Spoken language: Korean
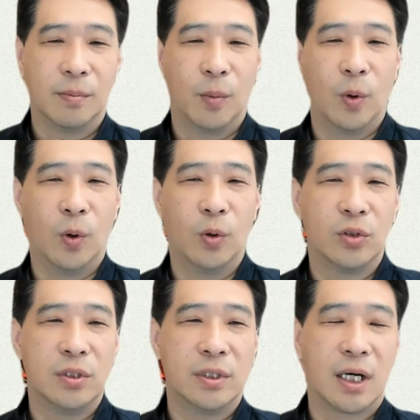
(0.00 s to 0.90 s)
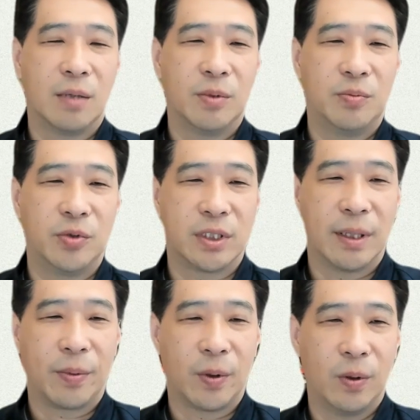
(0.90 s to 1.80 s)
모든 사람을
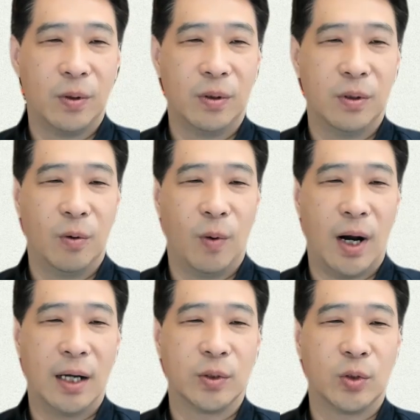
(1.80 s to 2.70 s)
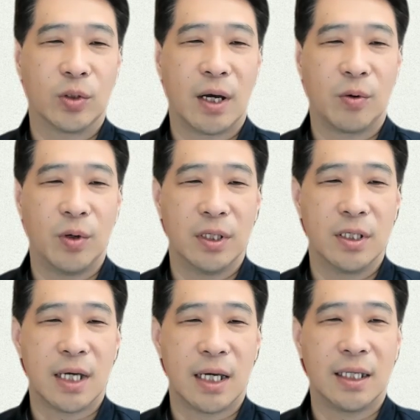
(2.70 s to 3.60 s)
붙잡고 왕노릇하고 있는
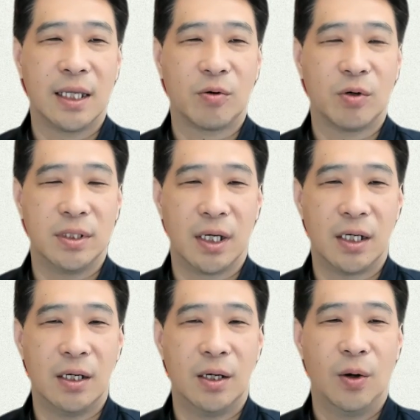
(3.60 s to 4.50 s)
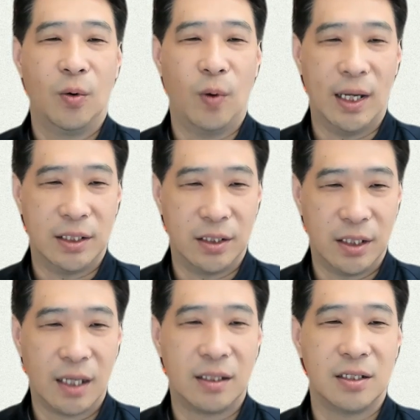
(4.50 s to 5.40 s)
사단의 권세를
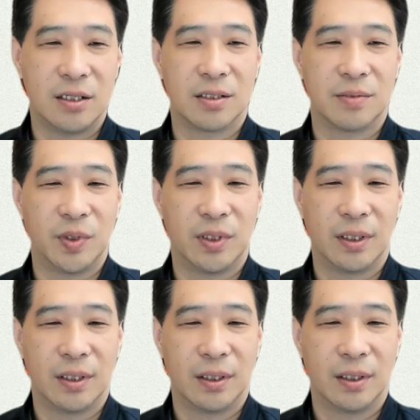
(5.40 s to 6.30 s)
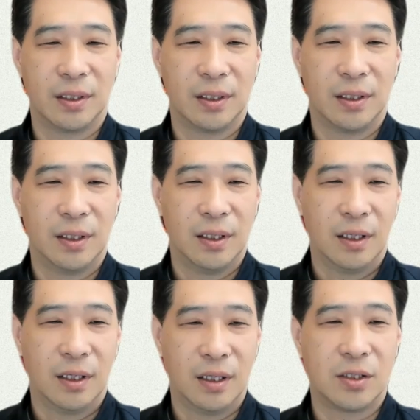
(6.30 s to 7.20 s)
완전히 깨뜨리셨습니다.
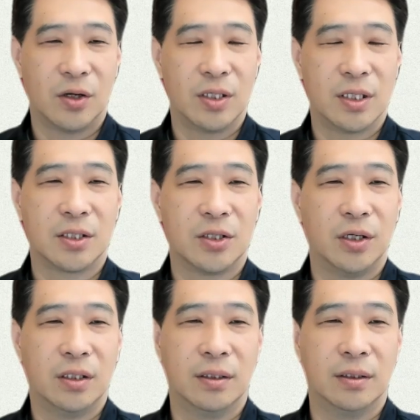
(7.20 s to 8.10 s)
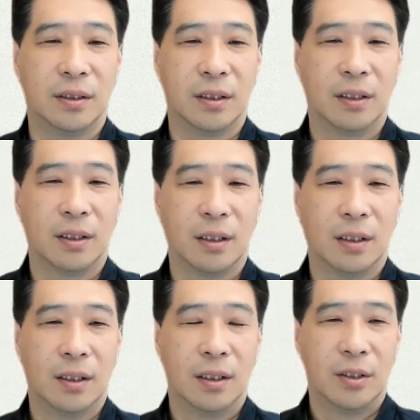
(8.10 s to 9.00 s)
그래서 더 이상 저희는
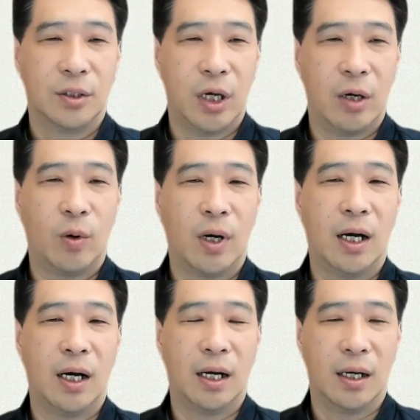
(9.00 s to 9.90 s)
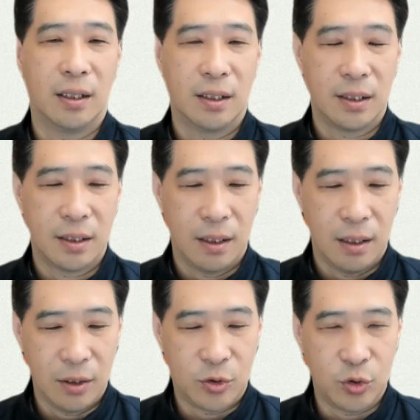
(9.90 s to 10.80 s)
죄와
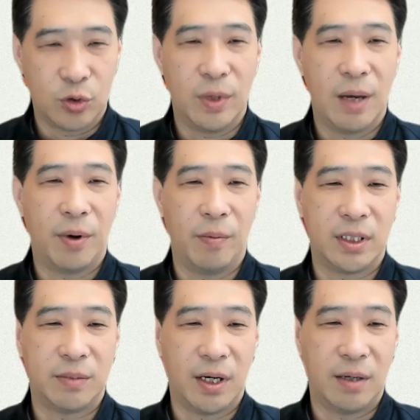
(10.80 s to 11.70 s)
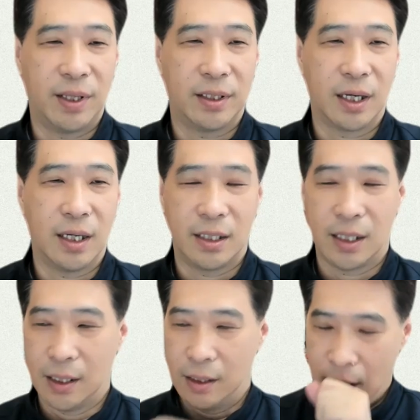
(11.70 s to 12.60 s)
아, 죽음의 법의 지배를 받는 게
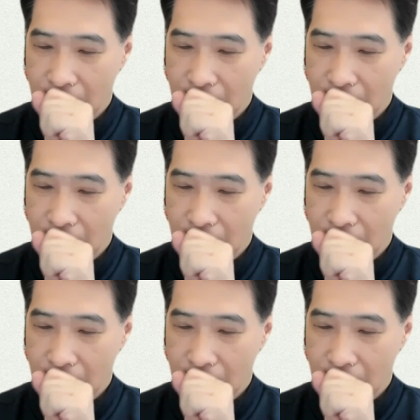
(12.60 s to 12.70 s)
아니라